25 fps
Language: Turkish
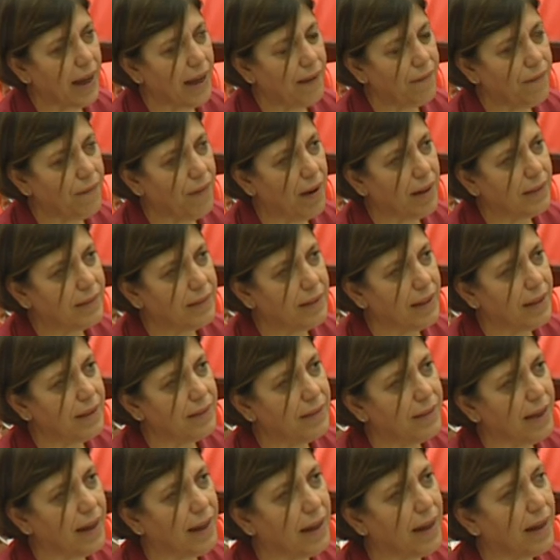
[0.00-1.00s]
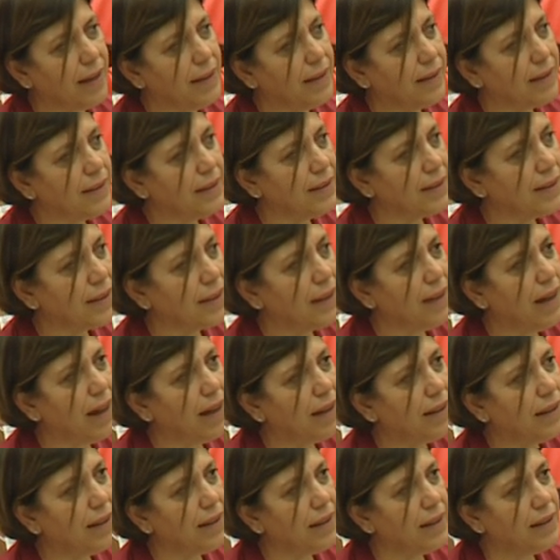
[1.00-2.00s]
envanterinde kayıtlı
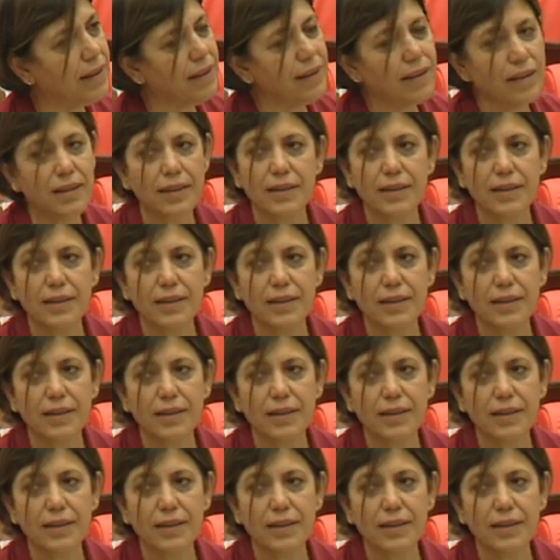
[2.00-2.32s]
silahları